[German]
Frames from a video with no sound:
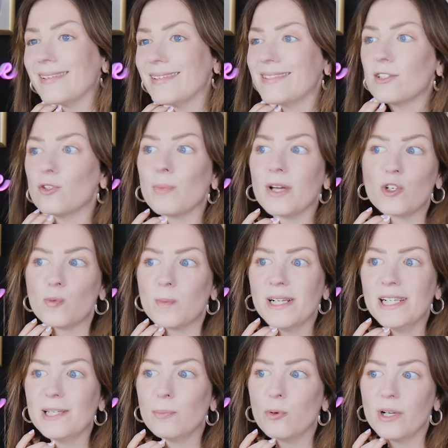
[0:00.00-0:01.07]
Das ist zum
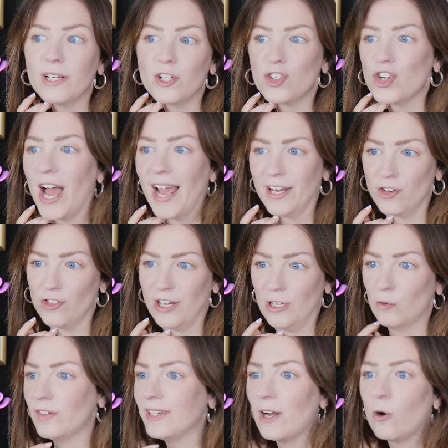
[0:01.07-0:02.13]
Beispiel die politische
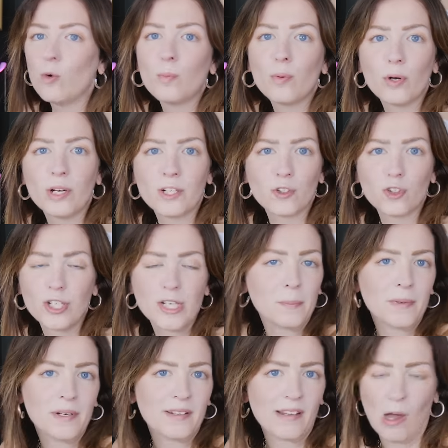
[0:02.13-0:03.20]
Einstellung. Wenn da unpolitisch steht,
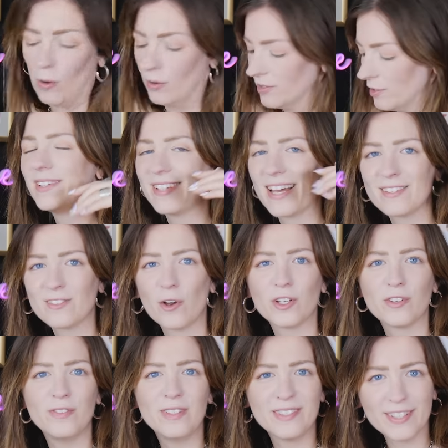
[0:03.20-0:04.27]
bin ich raus. Und ich sag's
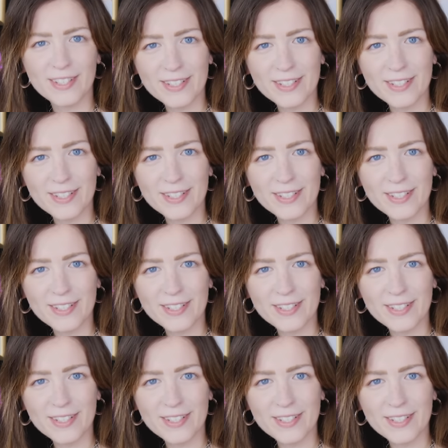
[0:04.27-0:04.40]
euch, wie es